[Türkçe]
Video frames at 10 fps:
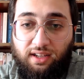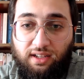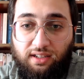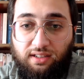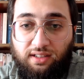
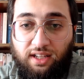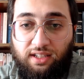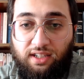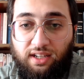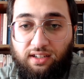e,
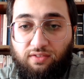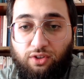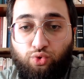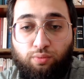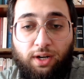Nehri
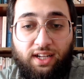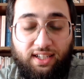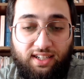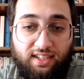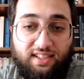ve Cuba
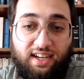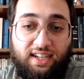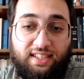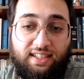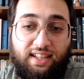Nehri
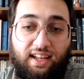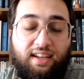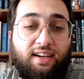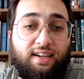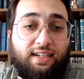sayesinde
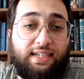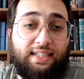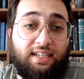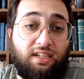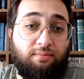e,
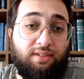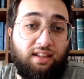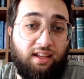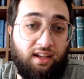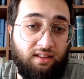tarımsal
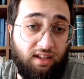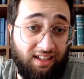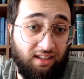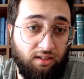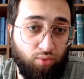alan,
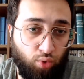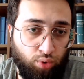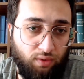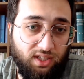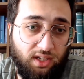alanların
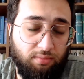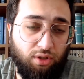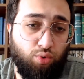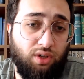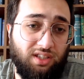olduğu ve
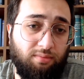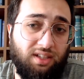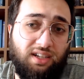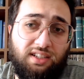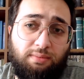tarımsal
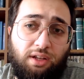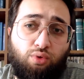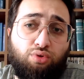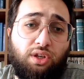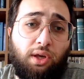üretimin de kısmen
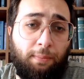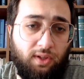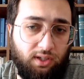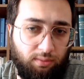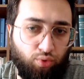de olsa
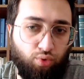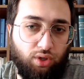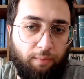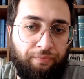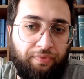yapıldığı bir
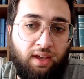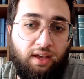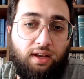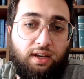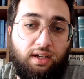ülke.
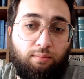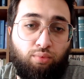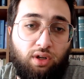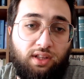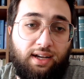E,
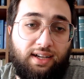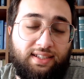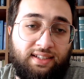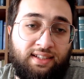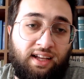burada
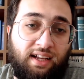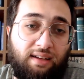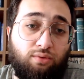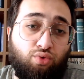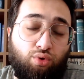
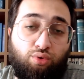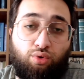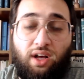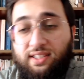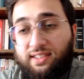aslında
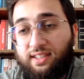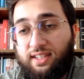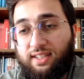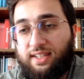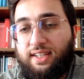sorunun
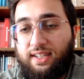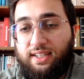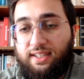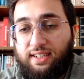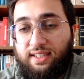aslı
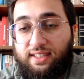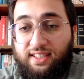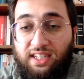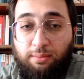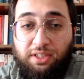e,
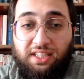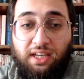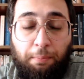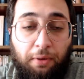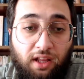tarımın
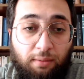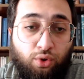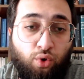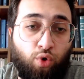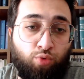
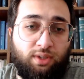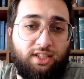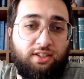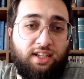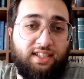yapılamıyor
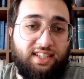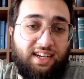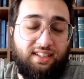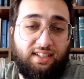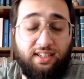olmasından
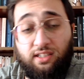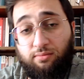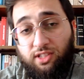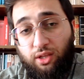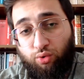ziyade
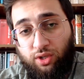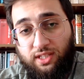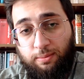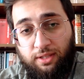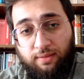tarımsal
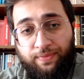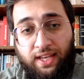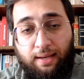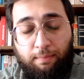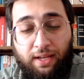üretimin
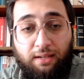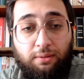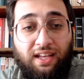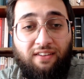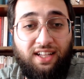belli
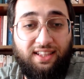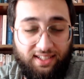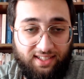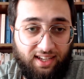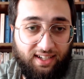bir devlet
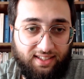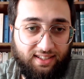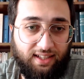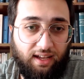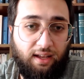
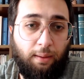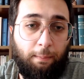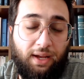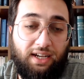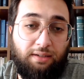nezaretinde,
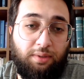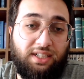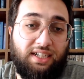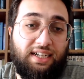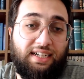belli
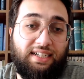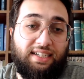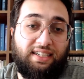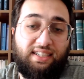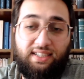bir
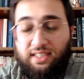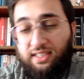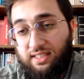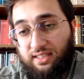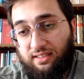e,
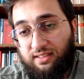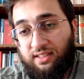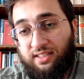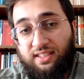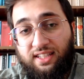
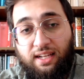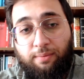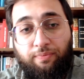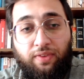nasıl diyelim